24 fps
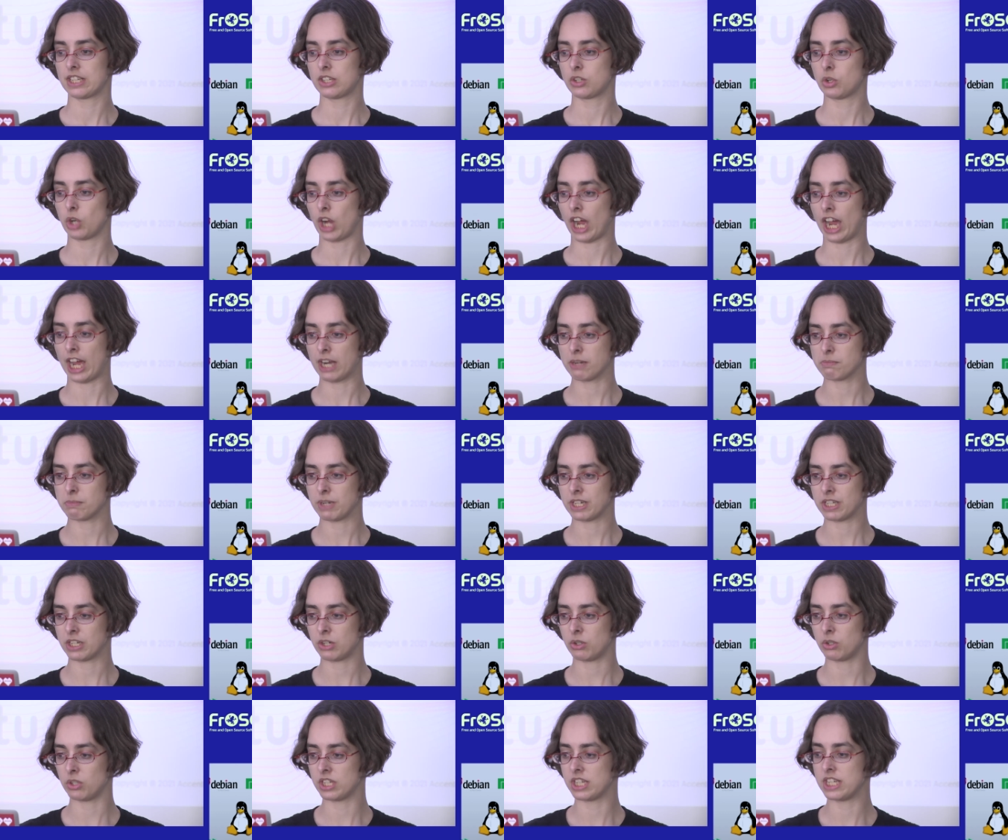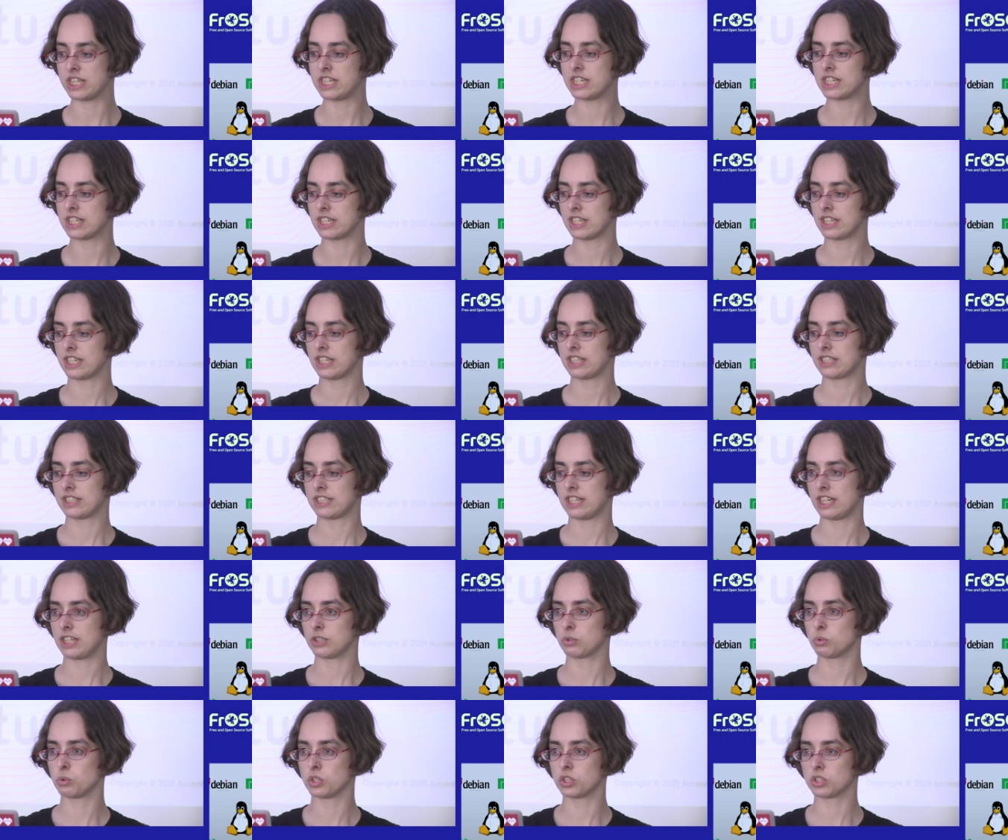kann man auch hier
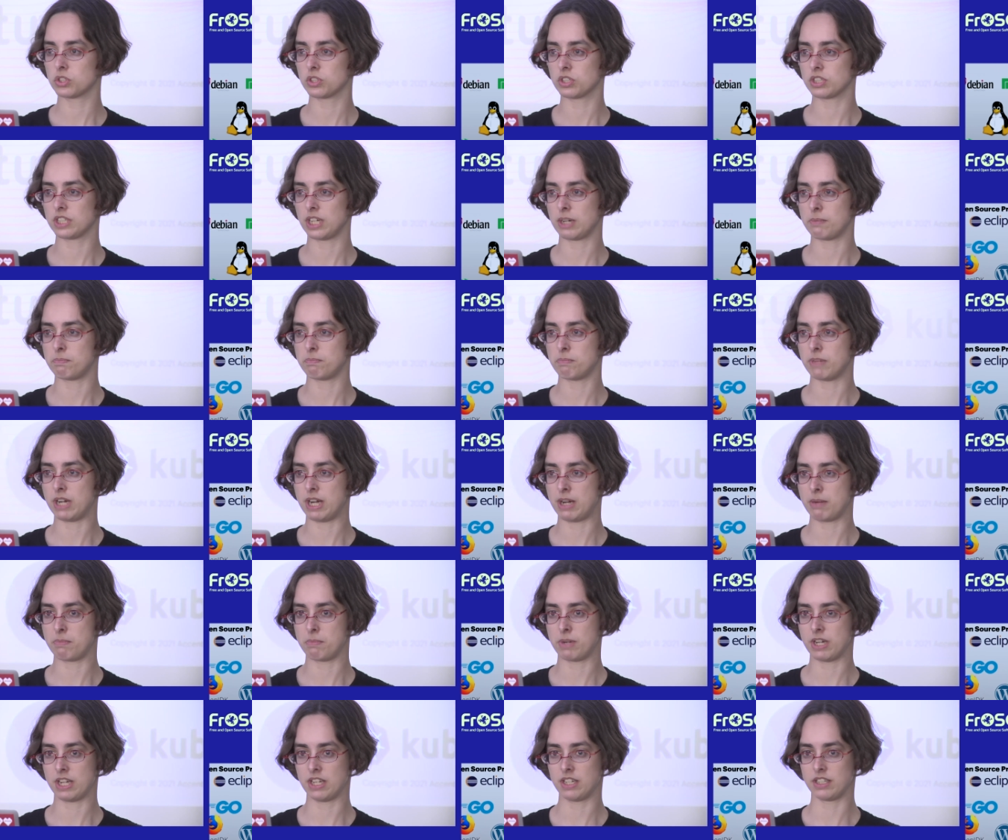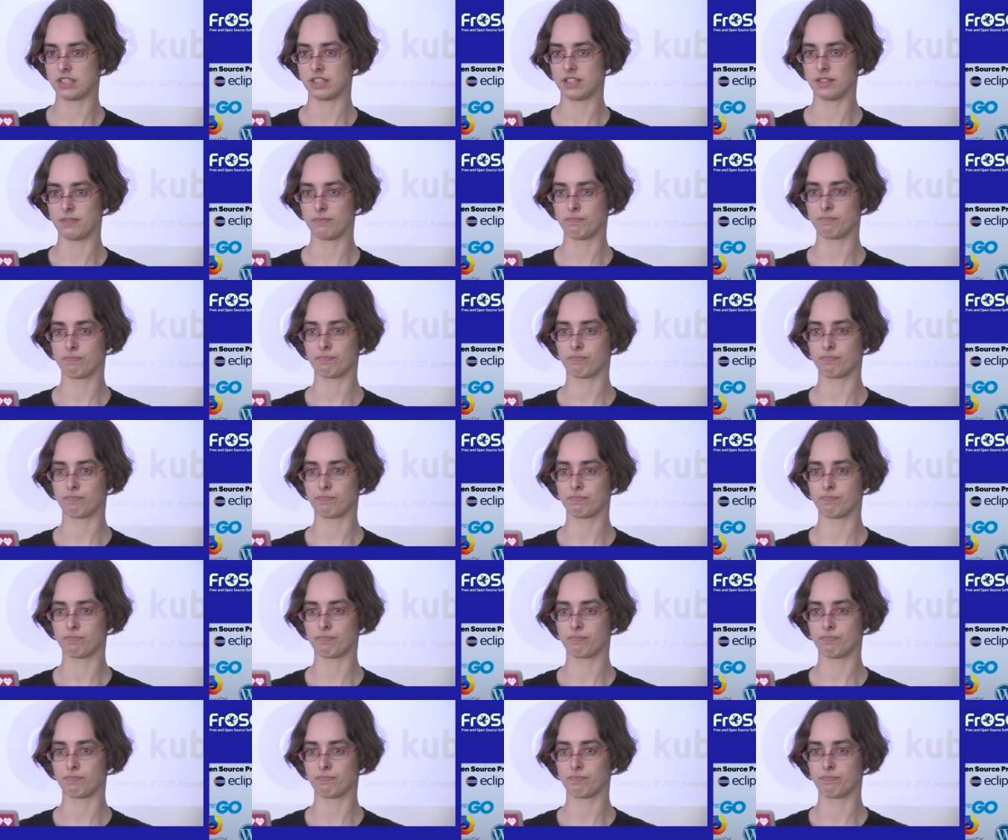sehr gut zusammenarbeiten.